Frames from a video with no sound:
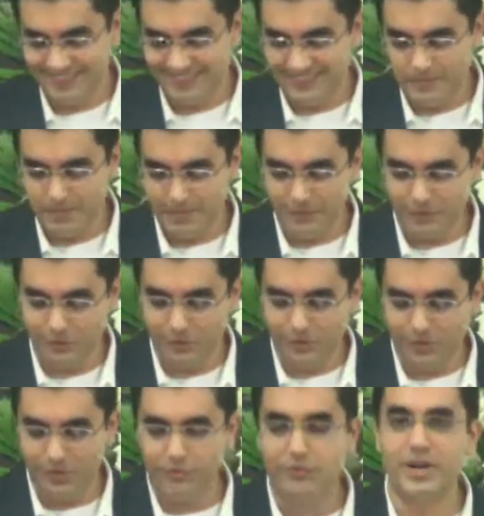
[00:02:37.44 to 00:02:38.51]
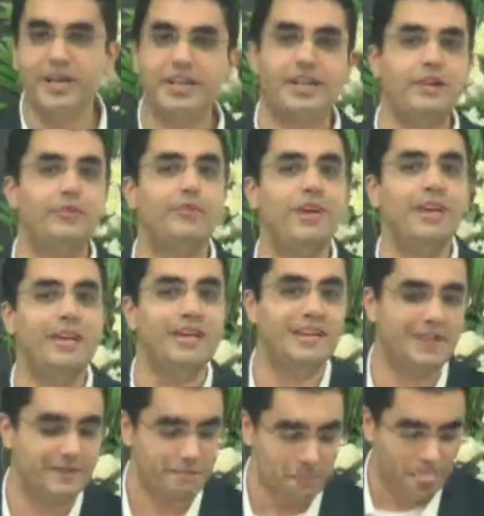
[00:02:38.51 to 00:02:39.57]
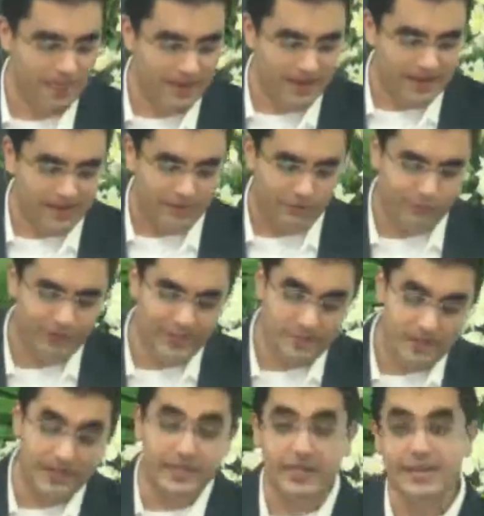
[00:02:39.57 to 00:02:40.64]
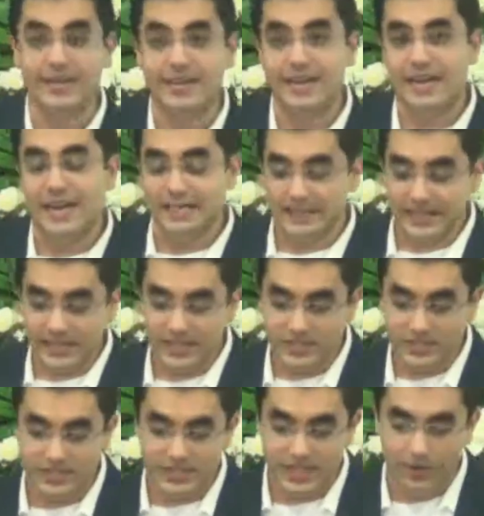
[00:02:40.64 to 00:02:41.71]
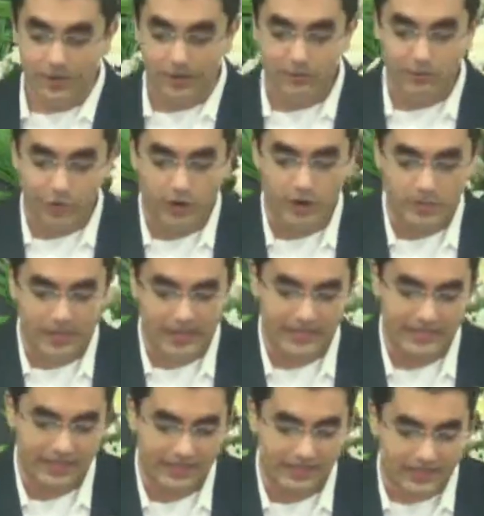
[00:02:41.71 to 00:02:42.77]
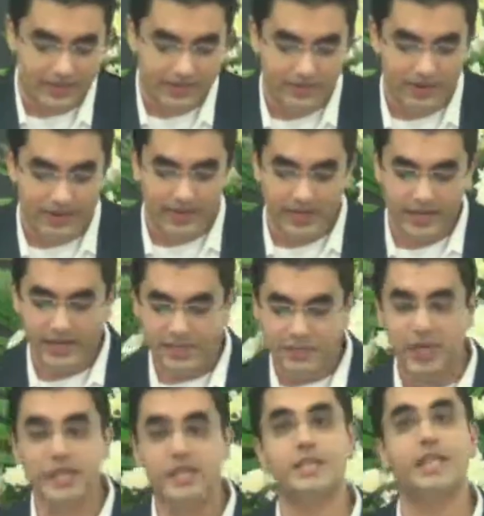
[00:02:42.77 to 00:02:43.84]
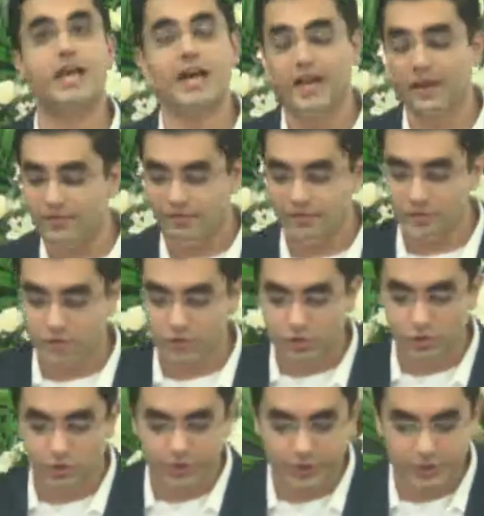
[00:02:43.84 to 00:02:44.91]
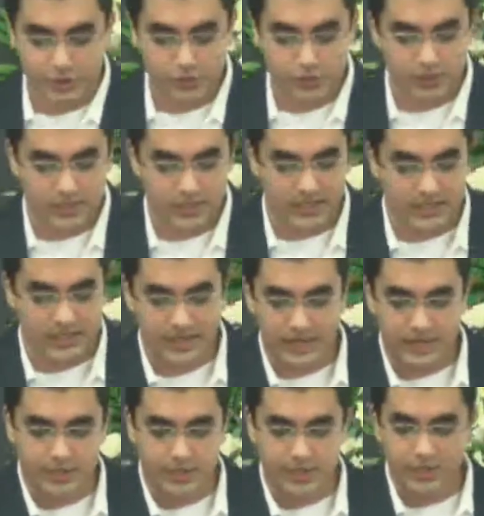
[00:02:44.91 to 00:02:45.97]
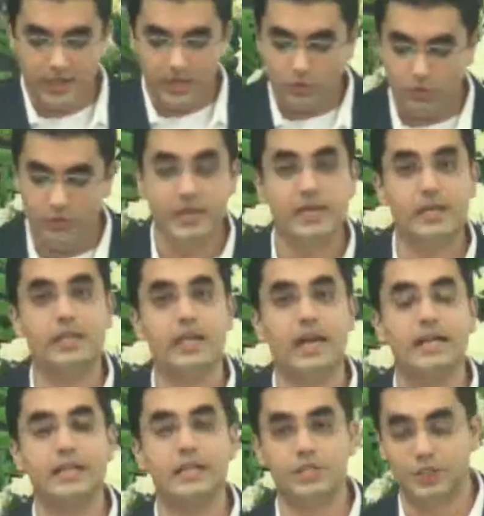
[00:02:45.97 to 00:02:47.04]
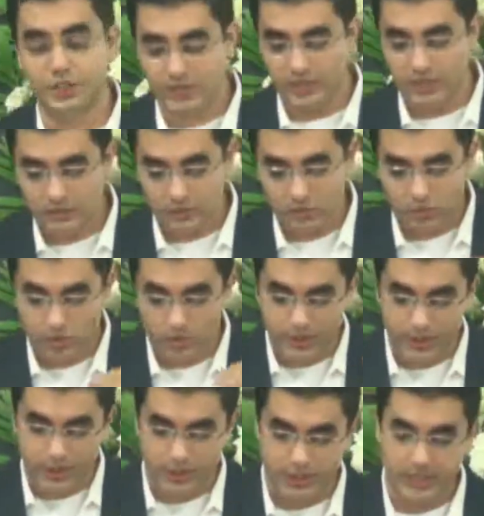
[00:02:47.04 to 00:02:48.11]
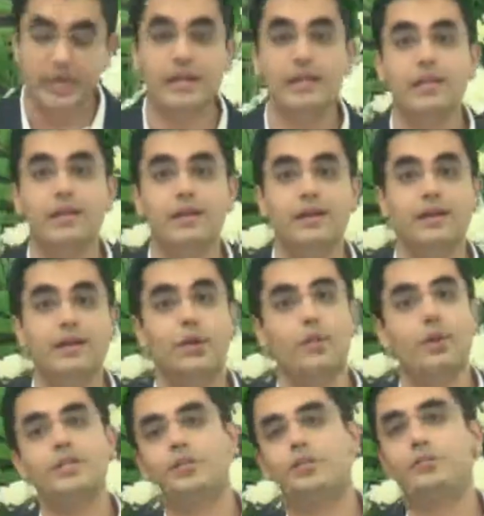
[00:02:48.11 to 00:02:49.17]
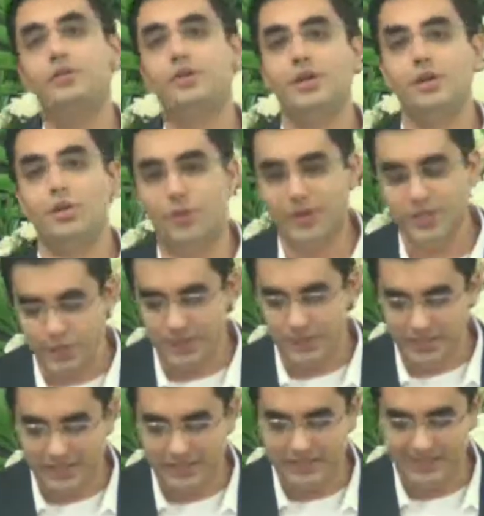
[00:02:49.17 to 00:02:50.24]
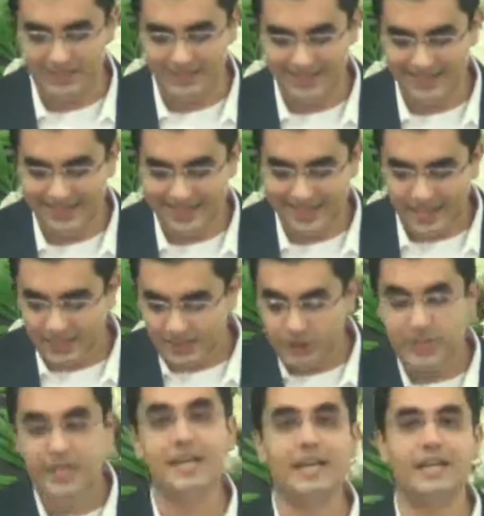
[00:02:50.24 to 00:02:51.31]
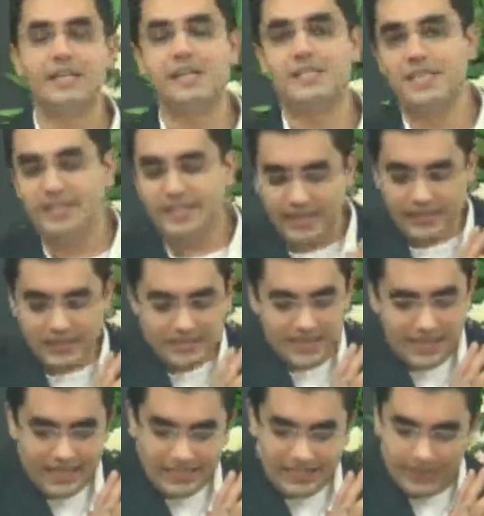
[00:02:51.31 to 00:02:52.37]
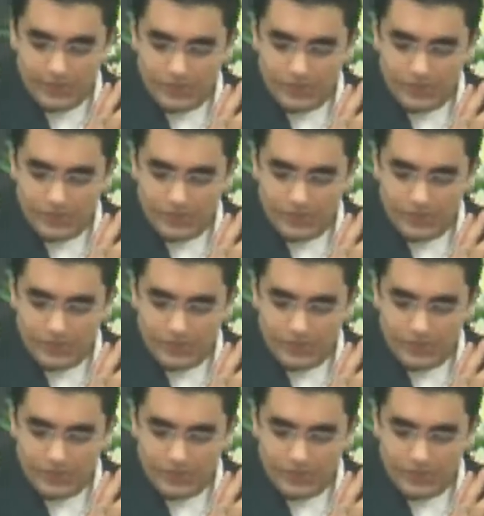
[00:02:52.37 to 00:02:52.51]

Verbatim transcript: Pastor Franklin Ferreira, afirma que a tradição reformada vai rejeitar visões de sociedade conectadas tanto com a esquerda quanto com a direita. A esquerda, centralizada no